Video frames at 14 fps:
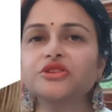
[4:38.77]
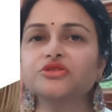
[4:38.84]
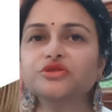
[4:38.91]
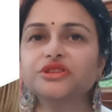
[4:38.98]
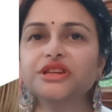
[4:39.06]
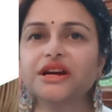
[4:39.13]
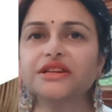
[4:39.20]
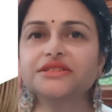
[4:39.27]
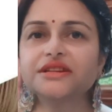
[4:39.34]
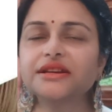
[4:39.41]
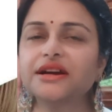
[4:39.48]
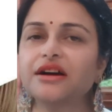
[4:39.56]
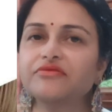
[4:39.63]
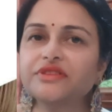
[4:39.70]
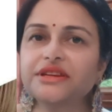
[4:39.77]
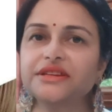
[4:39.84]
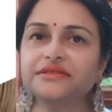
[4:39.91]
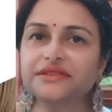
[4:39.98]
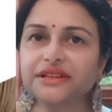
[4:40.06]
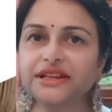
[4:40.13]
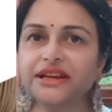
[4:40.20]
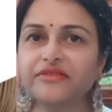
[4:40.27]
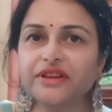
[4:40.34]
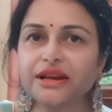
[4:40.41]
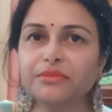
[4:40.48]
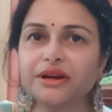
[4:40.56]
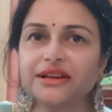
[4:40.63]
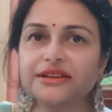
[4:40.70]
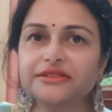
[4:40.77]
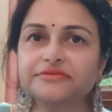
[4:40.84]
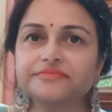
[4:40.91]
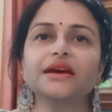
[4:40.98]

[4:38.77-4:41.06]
जो कि आजकल काफ़ी इजीली अवेलेबल है